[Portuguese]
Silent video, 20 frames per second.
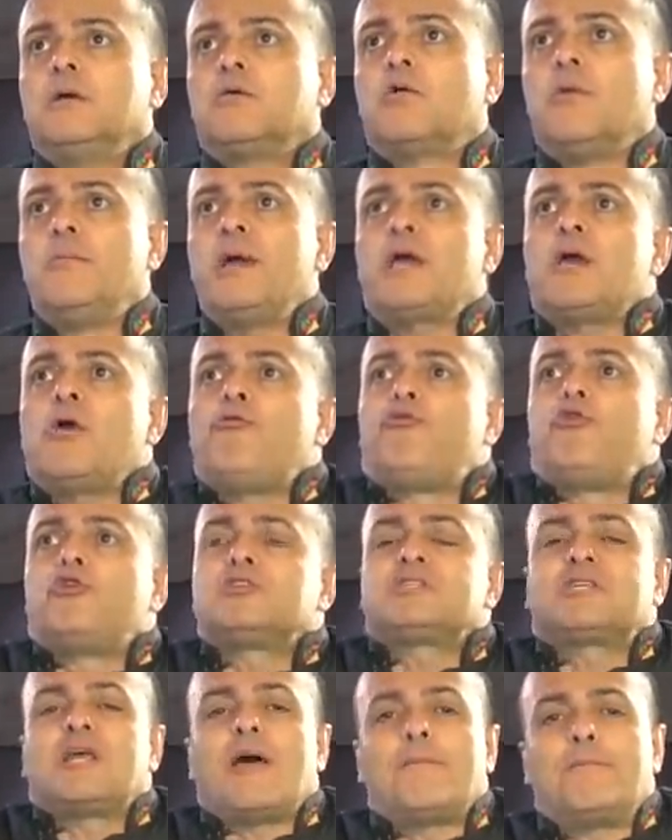como é que eu vou
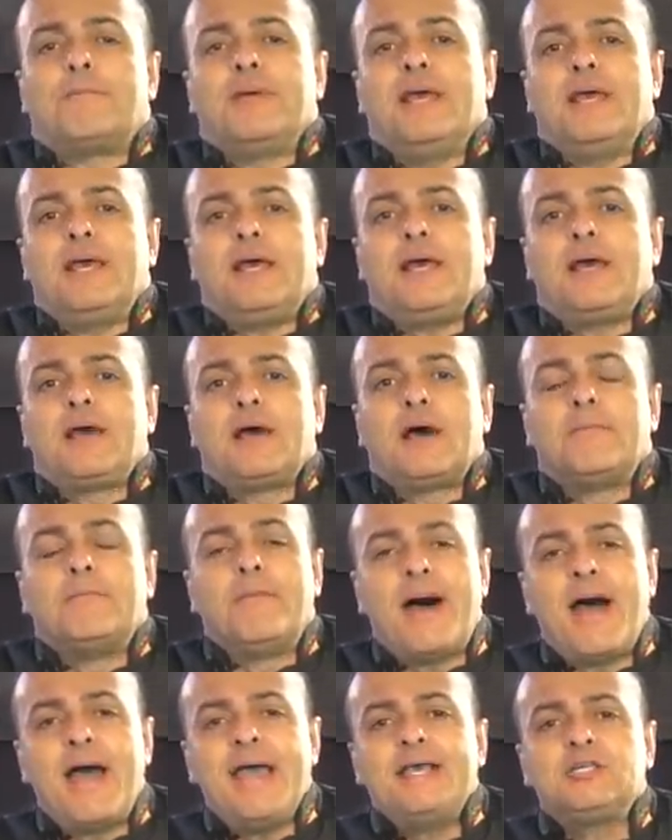saber
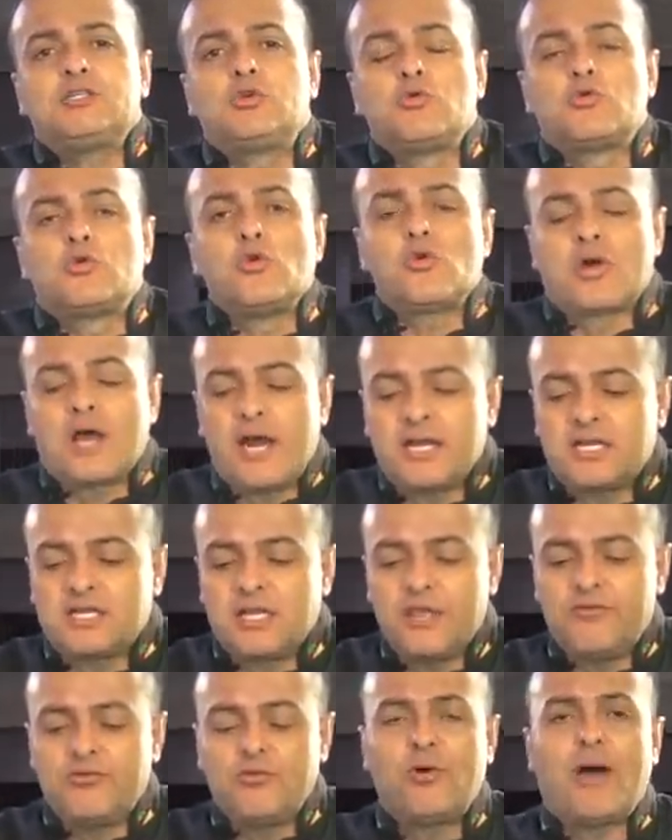mais do que um cara que
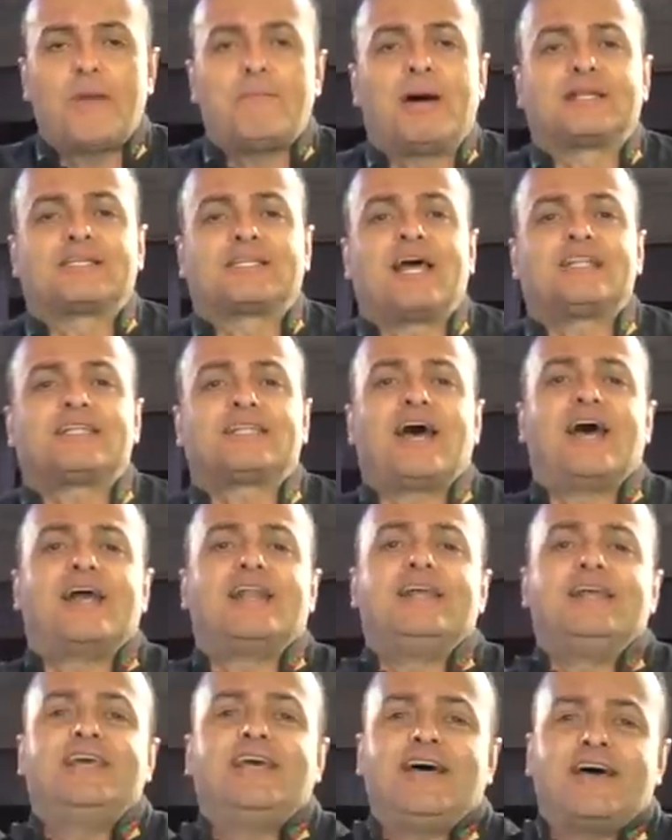teve uma
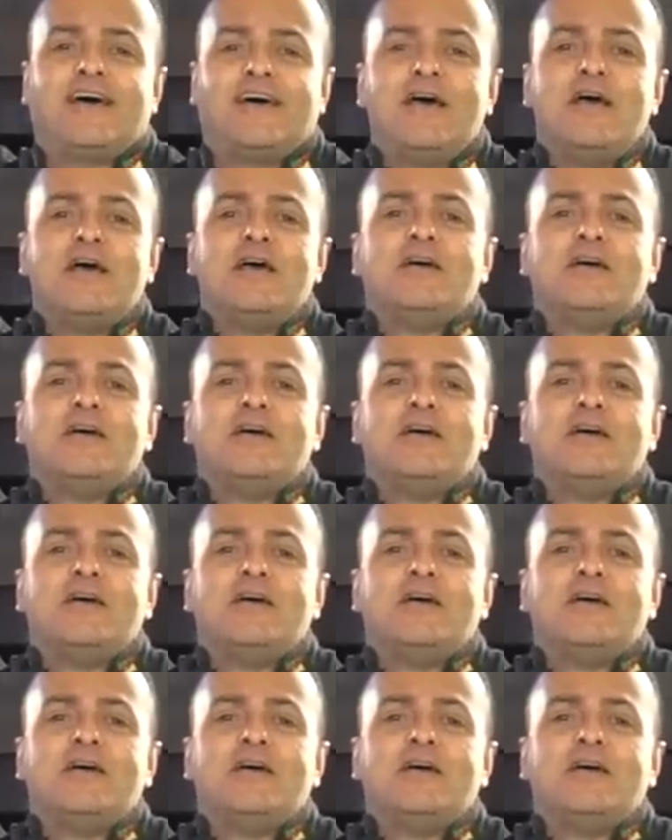batataria,